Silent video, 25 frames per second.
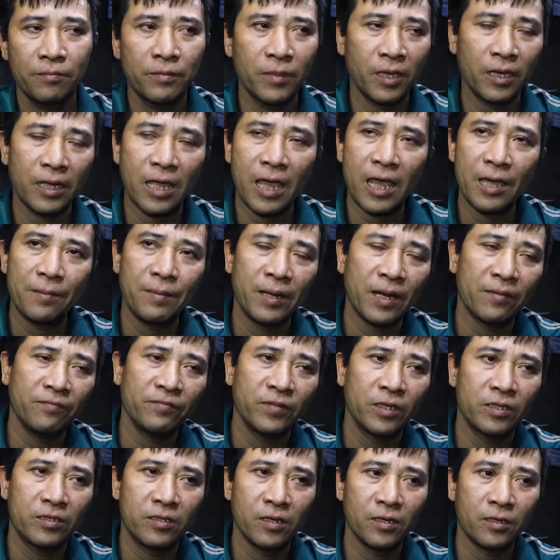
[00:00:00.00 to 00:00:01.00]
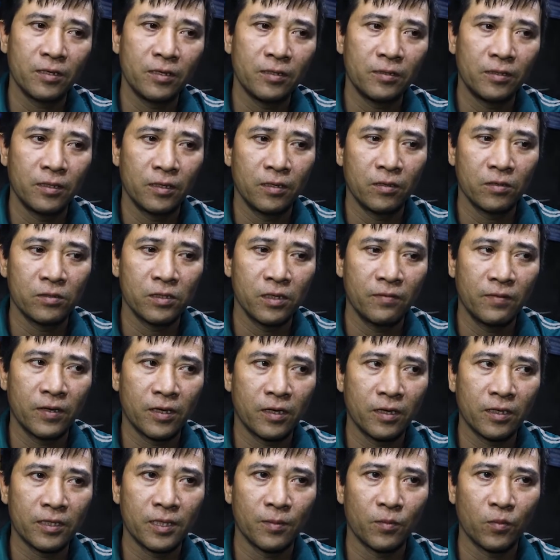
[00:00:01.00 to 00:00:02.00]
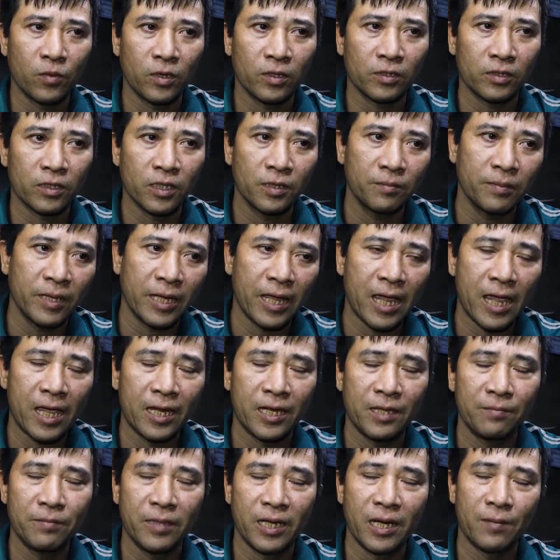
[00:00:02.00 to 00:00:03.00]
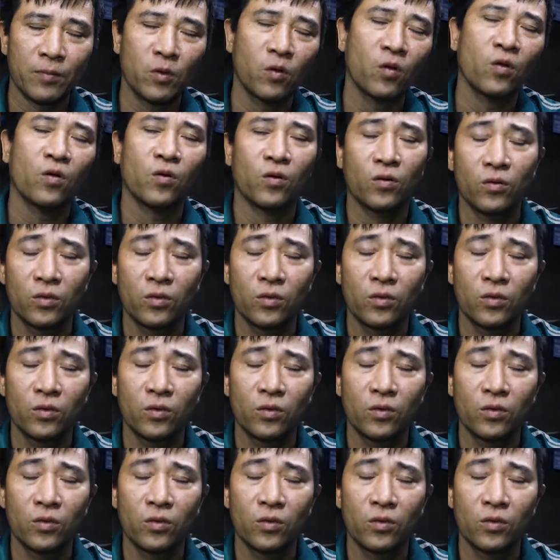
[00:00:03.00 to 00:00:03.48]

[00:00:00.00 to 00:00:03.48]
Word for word: 10 25 về trước ấy, thì nó rơi vào cỡ tầm khoảng từ 12 đến 15 hộ